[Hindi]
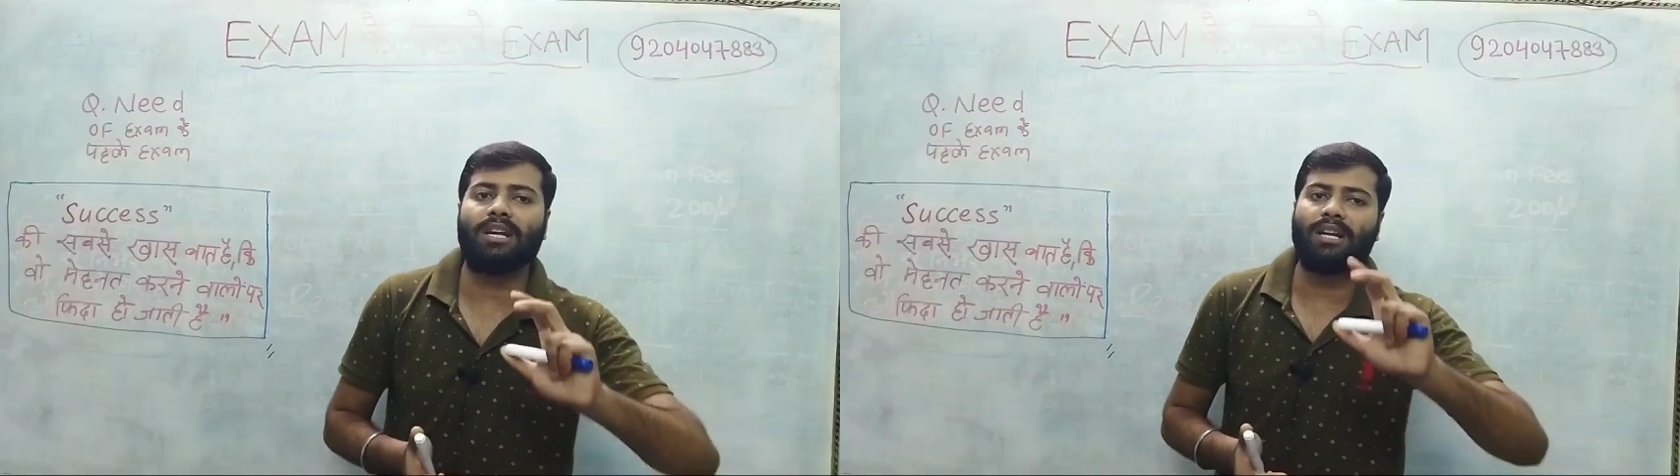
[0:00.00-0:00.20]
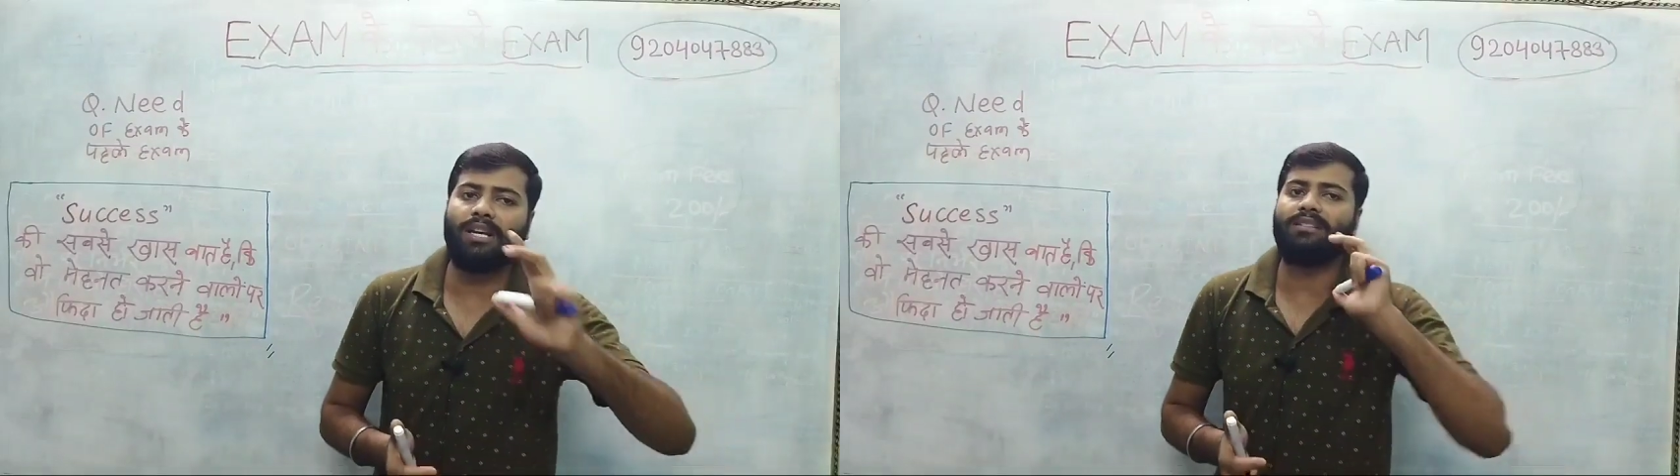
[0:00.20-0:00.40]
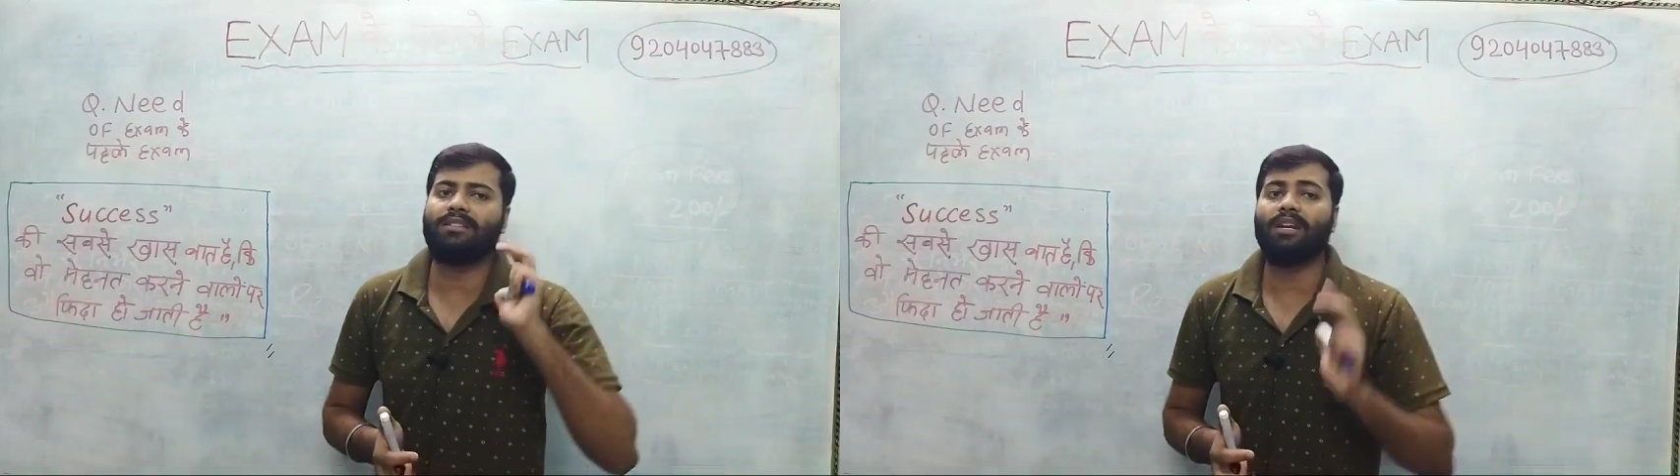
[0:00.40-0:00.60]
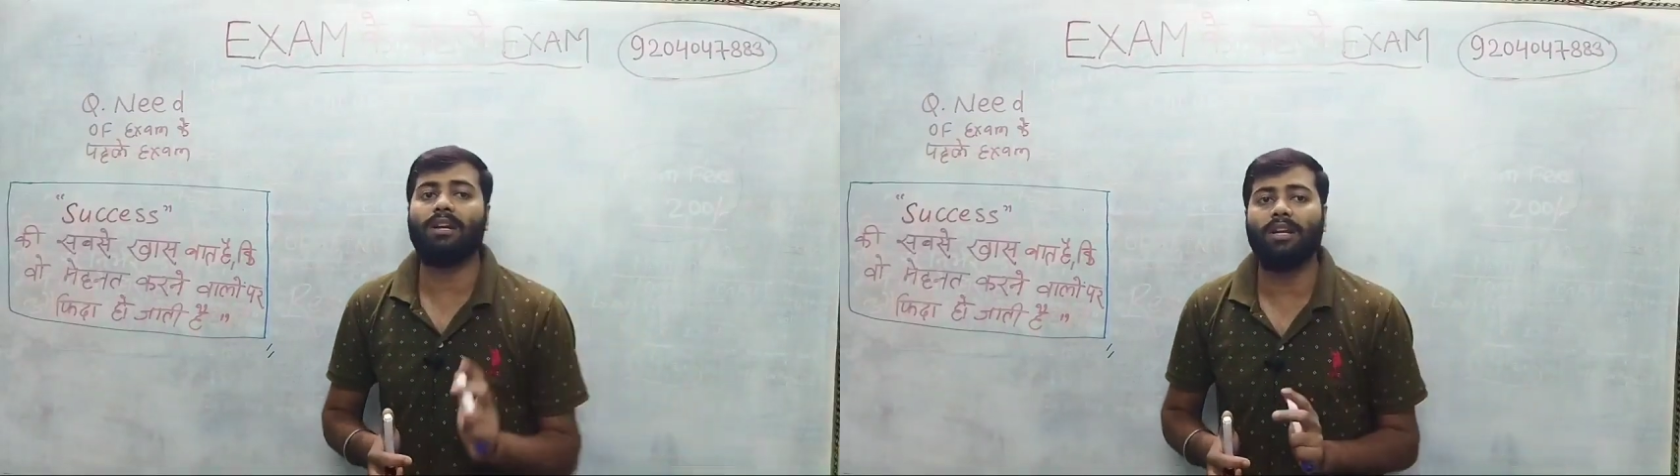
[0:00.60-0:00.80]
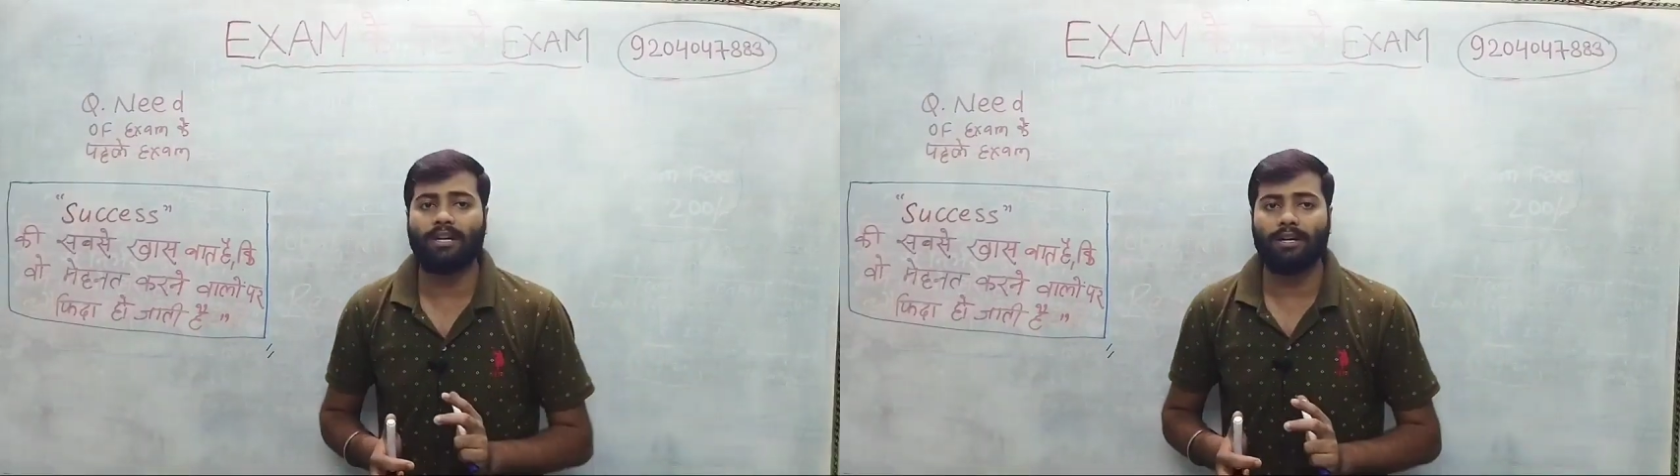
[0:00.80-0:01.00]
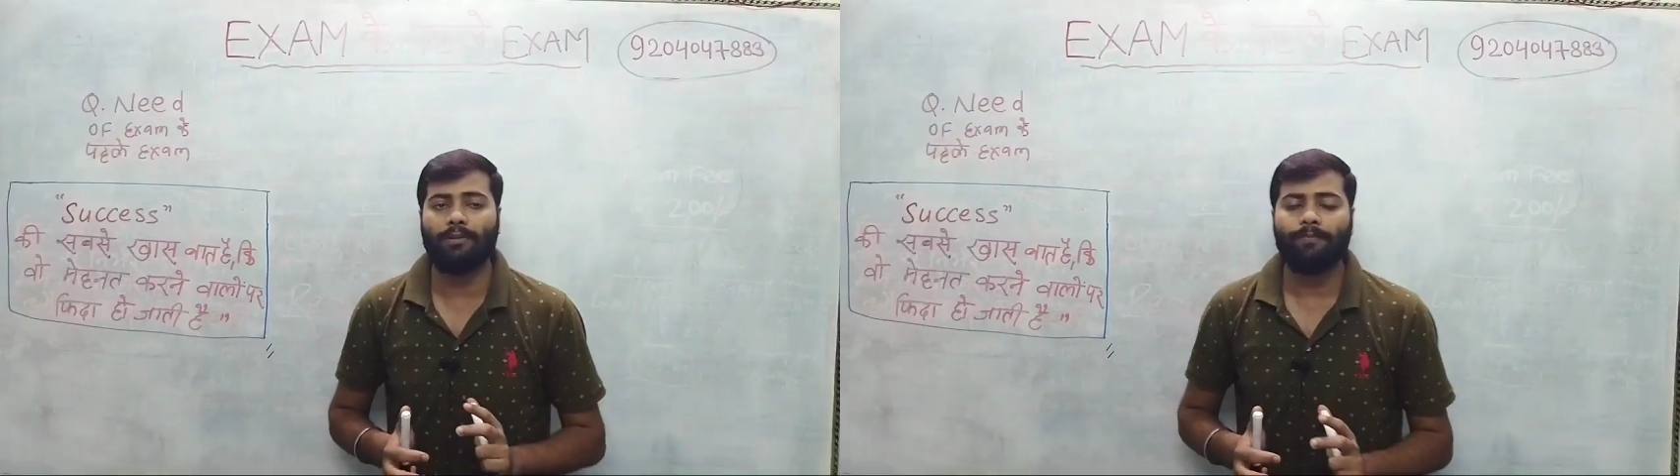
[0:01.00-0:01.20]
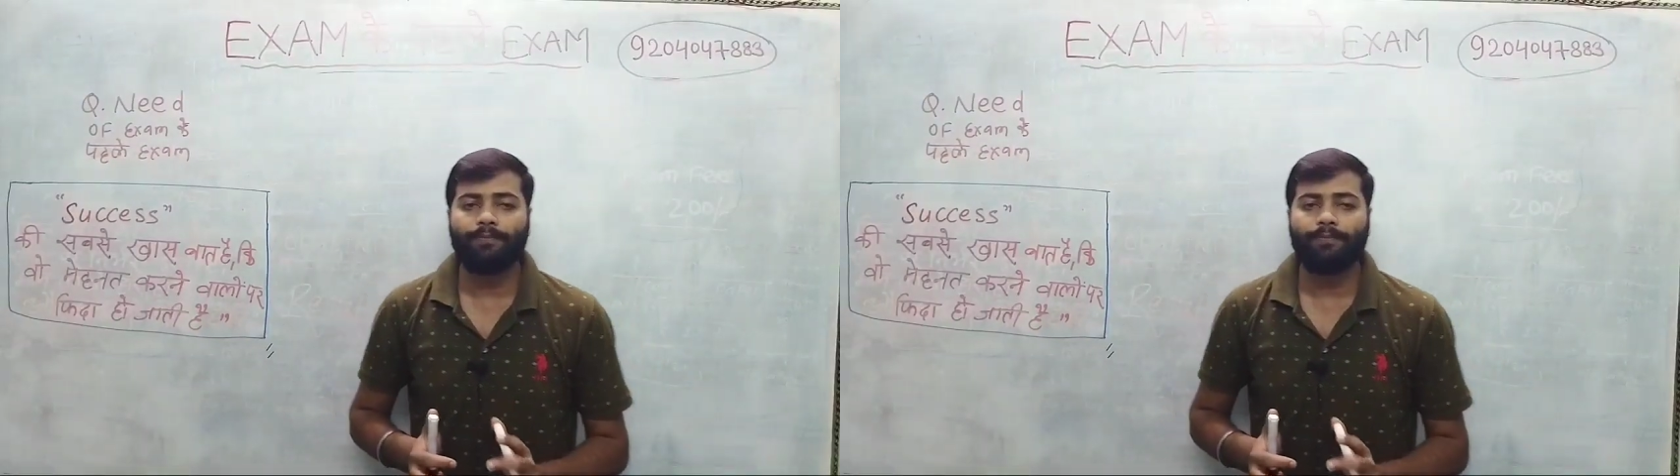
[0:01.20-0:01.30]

करना है इससे रिलेटेड